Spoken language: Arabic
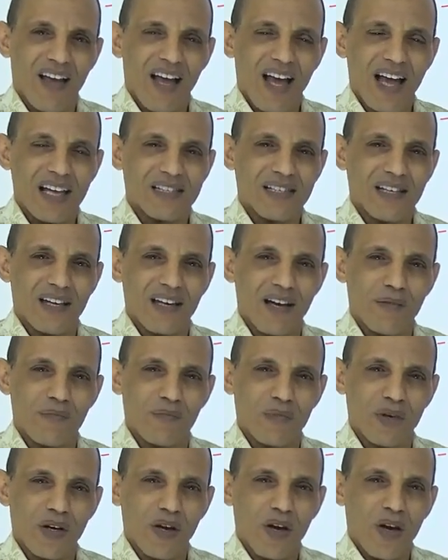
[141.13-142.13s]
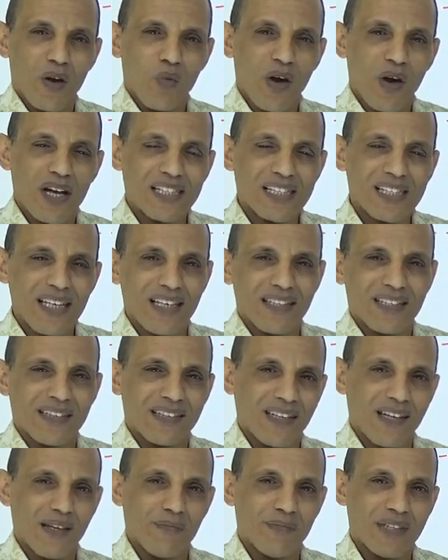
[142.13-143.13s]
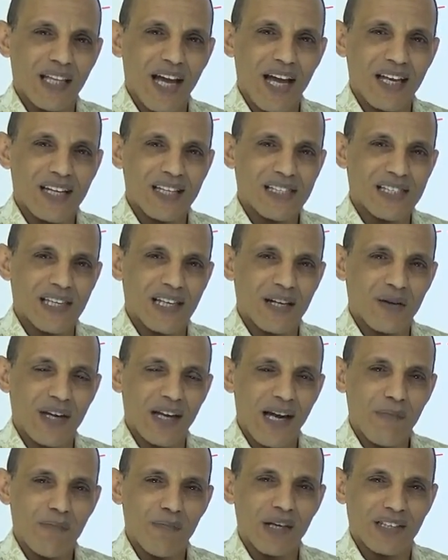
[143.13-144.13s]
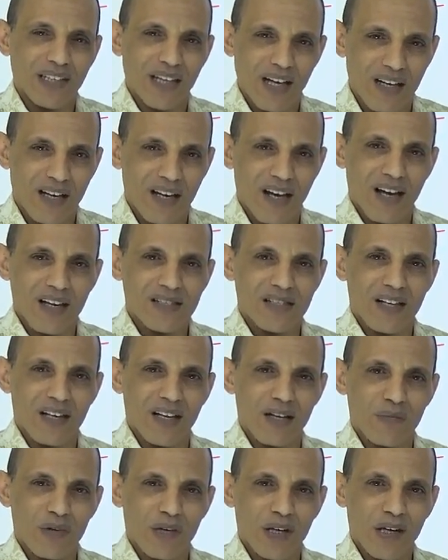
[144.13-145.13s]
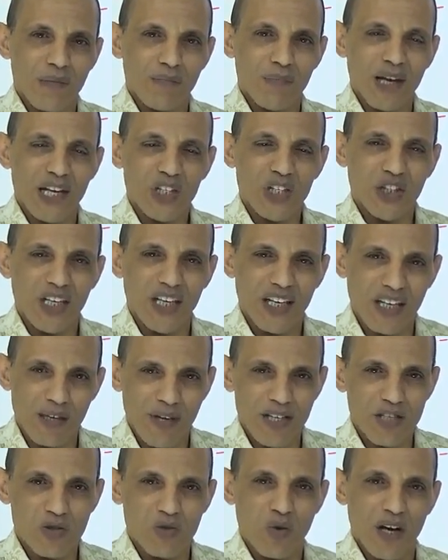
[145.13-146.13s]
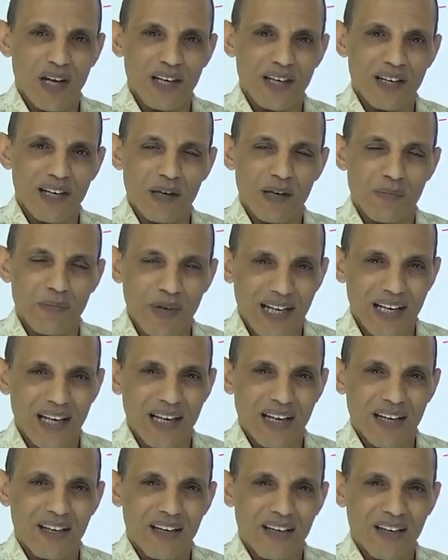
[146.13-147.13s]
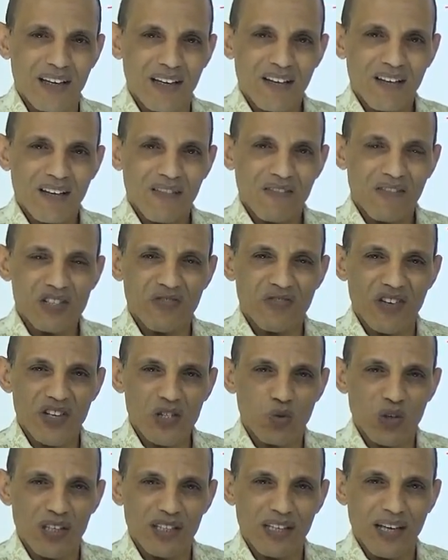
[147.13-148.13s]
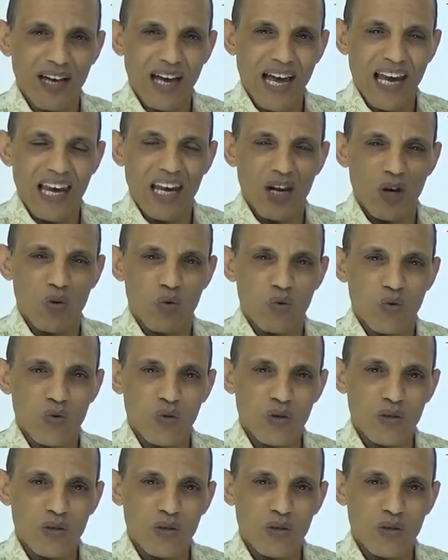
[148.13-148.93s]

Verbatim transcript: هذا الامر واسئله امتحان الثانويه العامه تكره هذا الامر بلاش تهجم على السؤال الله يبارك لك فصفصوا كده حللوا